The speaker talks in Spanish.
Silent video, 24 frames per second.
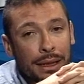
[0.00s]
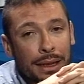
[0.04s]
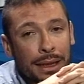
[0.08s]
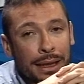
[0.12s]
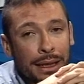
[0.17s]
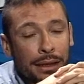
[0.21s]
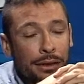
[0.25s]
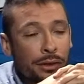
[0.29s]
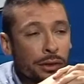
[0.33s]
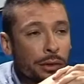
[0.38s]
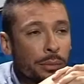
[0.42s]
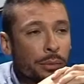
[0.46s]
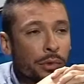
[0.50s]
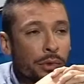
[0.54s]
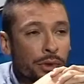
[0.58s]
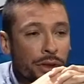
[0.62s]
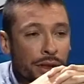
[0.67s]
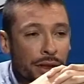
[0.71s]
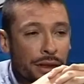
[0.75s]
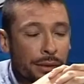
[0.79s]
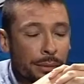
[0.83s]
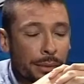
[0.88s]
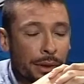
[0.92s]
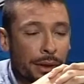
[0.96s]
creció
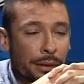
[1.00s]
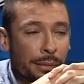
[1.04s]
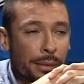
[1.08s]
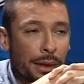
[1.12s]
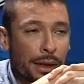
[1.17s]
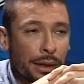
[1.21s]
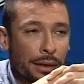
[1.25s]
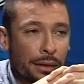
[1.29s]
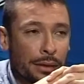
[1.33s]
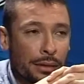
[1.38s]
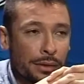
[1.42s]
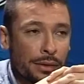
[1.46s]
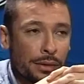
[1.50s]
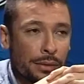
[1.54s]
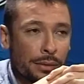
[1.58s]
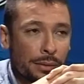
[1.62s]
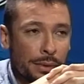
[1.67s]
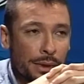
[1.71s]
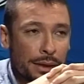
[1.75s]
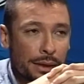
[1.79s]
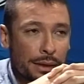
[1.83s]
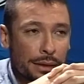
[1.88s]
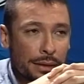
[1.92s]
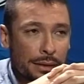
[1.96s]
muchísimo en el mercado del show
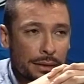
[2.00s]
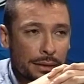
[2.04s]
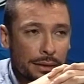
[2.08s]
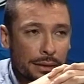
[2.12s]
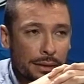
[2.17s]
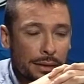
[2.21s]
business.